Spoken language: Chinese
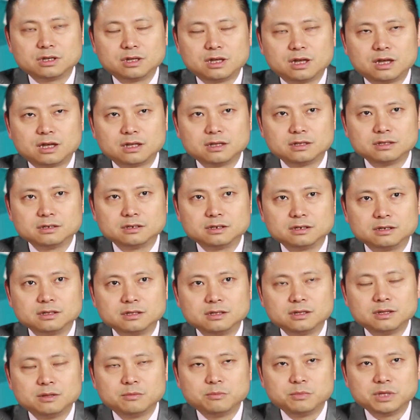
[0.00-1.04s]
啊一个
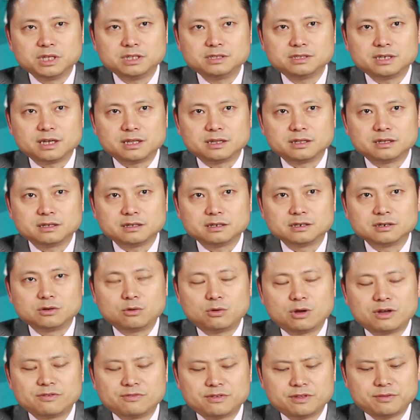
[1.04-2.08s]
明显的一个
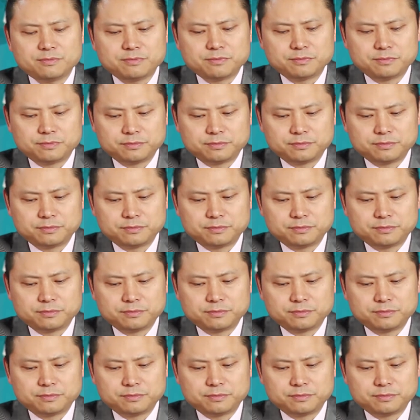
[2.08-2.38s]
划分。